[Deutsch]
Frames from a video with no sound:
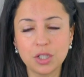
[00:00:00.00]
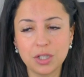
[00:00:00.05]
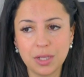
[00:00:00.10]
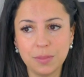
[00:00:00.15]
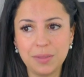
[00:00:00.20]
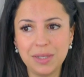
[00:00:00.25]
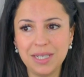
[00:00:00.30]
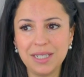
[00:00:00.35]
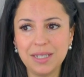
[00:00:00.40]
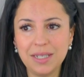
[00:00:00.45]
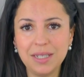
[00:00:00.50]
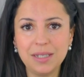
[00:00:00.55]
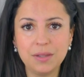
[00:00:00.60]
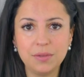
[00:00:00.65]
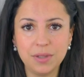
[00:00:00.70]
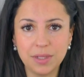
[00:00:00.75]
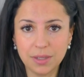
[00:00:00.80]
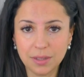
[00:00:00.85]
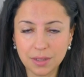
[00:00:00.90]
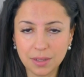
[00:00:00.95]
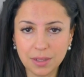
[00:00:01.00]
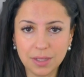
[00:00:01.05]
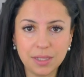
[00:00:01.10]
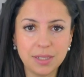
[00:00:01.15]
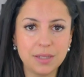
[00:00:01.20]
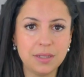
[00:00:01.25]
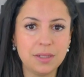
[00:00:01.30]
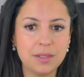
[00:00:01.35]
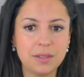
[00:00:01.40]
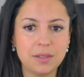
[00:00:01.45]
Stabilität wird
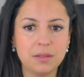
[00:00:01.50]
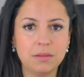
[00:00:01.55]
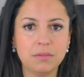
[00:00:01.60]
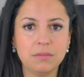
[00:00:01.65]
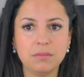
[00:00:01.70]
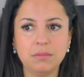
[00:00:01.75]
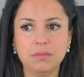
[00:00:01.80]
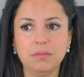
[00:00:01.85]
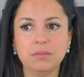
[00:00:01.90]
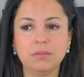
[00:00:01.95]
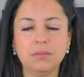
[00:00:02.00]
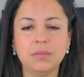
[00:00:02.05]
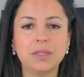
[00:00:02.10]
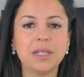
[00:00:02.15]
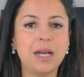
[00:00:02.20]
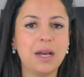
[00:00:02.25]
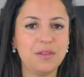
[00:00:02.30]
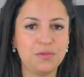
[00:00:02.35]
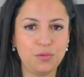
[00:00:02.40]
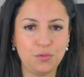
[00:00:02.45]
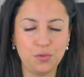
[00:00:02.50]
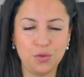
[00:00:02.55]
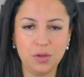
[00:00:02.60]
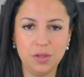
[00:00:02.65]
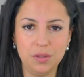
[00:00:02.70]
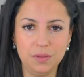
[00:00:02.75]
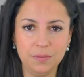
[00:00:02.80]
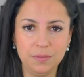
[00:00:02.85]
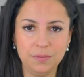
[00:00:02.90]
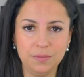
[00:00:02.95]
richtig
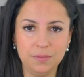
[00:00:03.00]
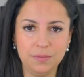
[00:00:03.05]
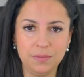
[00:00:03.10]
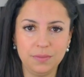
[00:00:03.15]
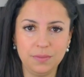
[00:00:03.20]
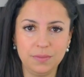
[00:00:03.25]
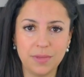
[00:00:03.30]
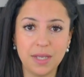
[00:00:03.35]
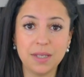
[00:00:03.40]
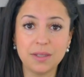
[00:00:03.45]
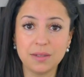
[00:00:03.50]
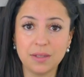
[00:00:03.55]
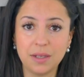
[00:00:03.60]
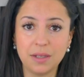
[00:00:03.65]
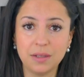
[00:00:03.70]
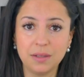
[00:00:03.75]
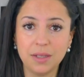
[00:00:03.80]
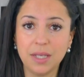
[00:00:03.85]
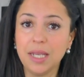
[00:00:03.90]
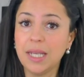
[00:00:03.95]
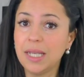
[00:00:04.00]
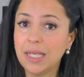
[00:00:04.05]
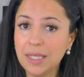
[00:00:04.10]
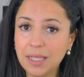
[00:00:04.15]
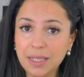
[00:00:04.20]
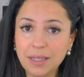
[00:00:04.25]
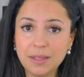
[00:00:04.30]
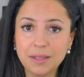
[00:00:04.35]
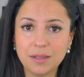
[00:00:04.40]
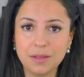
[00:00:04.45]
kraftvoll. Erst dann.
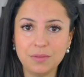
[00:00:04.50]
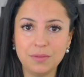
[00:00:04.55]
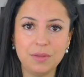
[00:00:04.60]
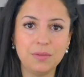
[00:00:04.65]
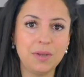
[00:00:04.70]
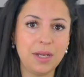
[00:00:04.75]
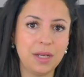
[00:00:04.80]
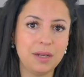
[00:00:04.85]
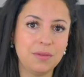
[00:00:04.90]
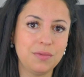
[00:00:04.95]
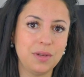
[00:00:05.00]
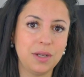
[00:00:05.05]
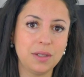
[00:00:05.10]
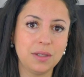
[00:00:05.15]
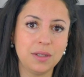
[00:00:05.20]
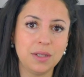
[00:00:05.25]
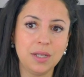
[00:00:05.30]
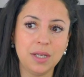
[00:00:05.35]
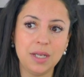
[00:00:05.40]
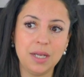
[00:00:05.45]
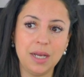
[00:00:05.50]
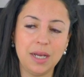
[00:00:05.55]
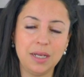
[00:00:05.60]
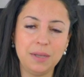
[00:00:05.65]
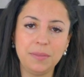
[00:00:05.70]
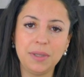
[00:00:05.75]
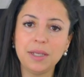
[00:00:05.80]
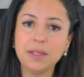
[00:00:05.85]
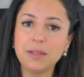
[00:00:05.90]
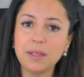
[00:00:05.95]
Nicht, wenn wir anfangen, an
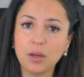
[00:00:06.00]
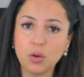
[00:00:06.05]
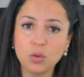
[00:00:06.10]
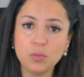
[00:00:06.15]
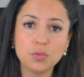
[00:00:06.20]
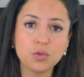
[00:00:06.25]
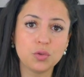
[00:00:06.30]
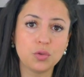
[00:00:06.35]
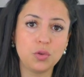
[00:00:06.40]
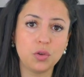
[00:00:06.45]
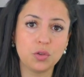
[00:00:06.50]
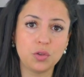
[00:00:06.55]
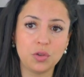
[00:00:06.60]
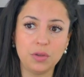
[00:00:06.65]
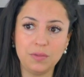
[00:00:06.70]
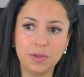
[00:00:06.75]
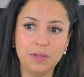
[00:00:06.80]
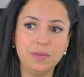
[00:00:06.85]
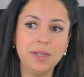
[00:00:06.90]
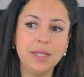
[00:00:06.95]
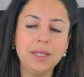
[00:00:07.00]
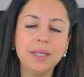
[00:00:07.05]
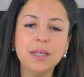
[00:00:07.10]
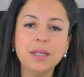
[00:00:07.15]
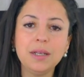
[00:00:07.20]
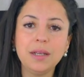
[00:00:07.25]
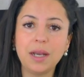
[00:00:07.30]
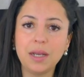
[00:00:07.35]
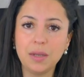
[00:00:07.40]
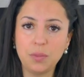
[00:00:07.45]
einem Kind herumzudoktern, weil wir
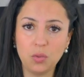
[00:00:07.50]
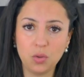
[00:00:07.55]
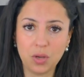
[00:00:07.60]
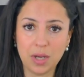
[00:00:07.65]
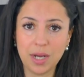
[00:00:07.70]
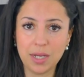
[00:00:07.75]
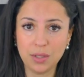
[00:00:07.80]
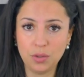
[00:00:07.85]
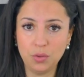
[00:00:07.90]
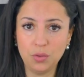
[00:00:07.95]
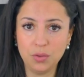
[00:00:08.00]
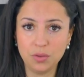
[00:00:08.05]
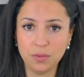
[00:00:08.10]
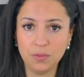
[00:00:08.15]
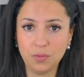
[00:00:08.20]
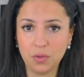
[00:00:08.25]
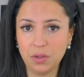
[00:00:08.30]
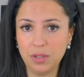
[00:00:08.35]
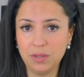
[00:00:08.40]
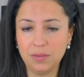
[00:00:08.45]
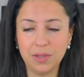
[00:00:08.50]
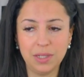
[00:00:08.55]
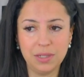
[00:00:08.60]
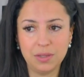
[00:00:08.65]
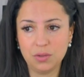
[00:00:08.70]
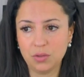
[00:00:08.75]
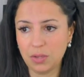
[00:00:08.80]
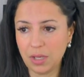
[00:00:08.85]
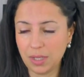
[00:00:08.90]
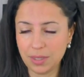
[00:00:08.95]
irgendeine Blockade lösen wollen, weil
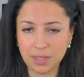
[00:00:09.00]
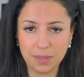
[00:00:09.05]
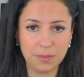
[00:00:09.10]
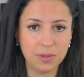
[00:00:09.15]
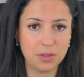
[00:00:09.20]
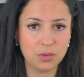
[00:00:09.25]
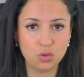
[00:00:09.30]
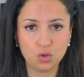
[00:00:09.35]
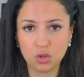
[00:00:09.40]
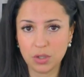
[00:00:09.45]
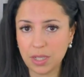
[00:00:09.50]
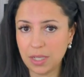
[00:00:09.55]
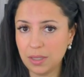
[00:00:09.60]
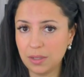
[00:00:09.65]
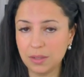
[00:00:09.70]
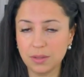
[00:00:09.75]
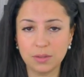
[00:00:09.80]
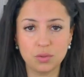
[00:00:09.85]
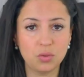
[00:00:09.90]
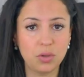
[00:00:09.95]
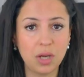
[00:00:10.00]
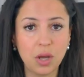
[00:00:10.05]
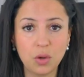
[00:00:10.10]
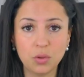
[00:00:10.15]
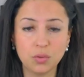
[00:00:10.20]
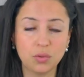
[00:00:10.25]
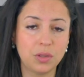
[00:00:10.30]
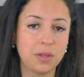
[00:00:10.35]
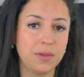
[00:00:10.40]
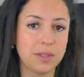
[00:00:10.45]
es zu langsam ist, zu schnell ist, zu
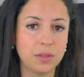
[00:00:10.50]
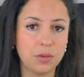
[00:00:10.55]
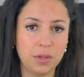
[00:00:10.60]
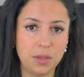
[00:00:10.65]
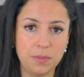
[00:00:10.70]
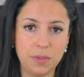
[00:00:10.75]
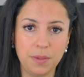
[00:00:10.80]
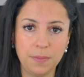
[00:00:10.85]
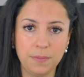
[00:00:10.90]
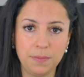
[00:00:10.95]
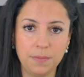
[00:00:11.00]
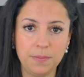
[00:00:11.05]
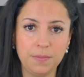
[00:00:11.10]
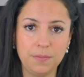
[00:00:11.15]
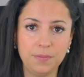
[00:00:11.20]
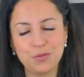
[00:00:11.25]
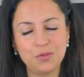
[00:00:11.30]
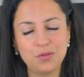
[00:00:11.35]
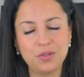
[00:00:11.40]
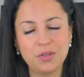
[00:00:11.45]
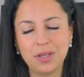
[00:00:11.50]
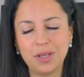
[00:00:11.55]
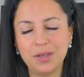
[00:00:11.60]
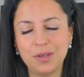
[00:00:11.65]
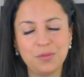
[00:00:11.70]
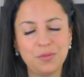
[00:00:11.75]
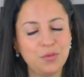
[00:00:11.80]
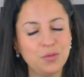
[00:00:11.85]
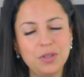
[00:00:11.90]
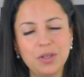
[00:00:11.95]
laut oder was auch immer. Ich wünsche dir
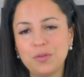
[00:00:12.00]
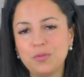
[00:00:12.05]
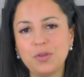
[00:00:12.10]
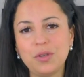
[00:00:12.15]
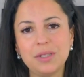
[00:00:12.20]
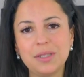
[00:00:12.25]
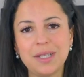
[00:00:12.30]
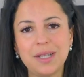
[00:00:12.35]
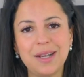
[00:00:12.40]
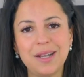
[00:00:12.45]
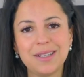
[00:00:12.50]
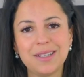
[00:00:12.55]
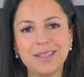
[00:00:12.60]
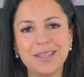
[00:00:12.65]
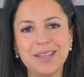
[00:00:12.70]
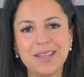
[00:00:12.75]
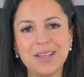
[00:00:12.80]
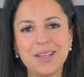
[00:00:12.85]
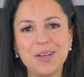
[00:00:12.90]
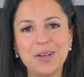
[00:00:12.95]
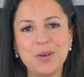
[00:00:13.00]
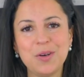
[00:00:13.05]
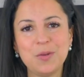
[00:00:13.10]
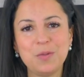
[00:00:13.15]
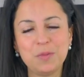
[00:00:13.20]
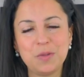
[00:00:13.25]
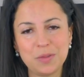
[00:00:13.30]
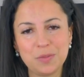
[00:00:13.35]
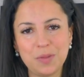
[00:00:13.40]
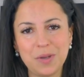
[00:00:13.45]
einen wundervollen Tag
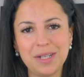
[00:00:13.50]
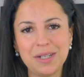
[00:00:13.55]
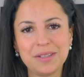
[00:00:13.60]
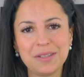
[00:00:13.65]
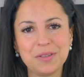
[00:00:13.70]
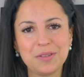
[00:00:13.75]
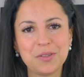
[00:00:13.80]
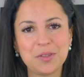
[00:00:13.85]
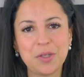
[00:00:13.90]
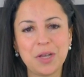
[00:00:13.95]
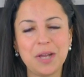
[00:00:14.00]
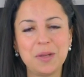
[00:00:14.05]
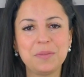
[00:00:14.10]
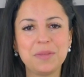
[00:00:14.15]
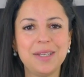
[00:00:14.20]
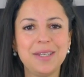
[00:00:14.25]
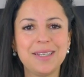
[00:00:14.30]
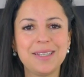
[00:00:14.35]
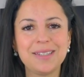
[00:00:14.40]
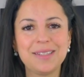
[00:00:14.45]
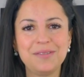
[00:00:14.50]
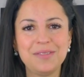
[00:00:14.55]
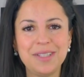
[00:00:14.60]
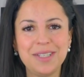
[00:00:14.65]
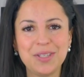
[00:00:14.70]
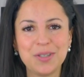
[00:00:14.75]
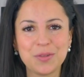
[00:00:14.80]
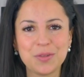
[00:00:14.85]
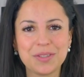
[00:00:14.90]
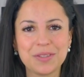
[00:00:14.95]
und bis bald zu einem der nächsten
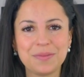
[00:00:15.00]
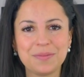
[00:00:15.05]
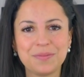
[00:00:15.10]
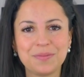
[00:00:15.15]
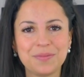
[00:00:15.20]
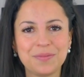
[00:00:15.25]
Videos.